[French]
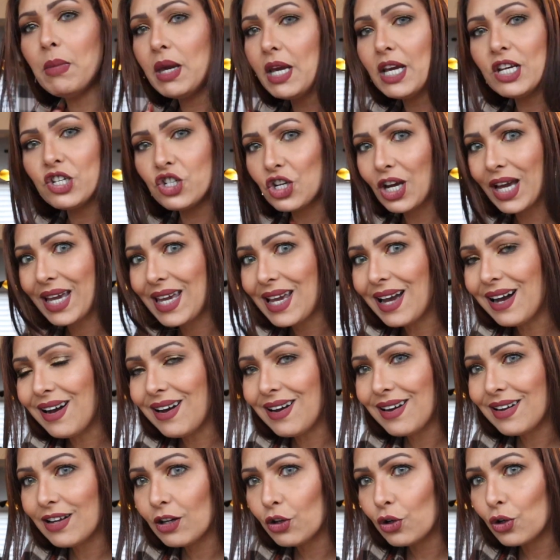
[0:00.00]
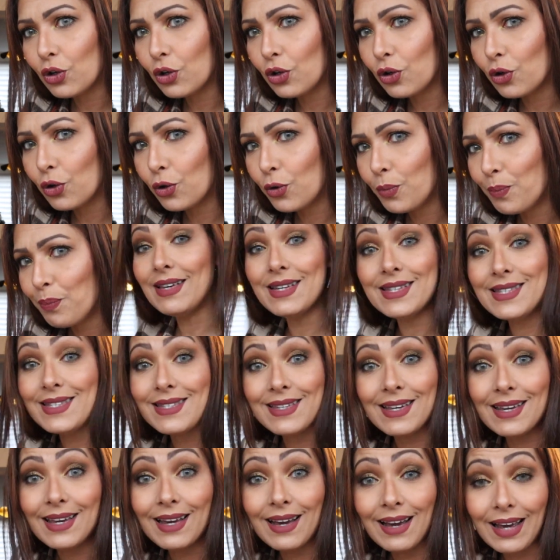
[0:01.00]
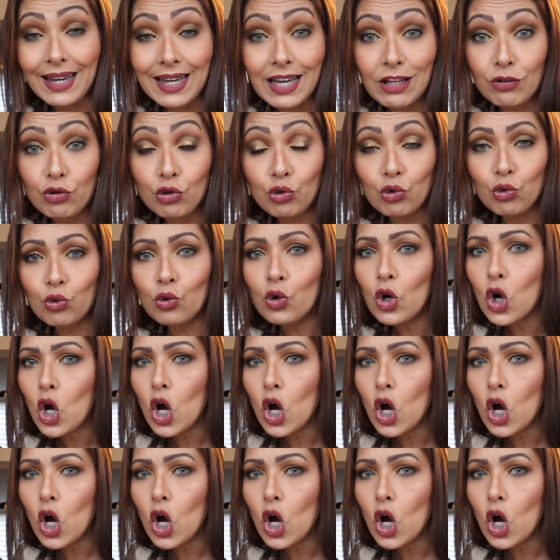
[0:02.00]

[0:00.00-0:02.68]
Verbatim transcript: mais j'ai rien euh, testé, rien du tout.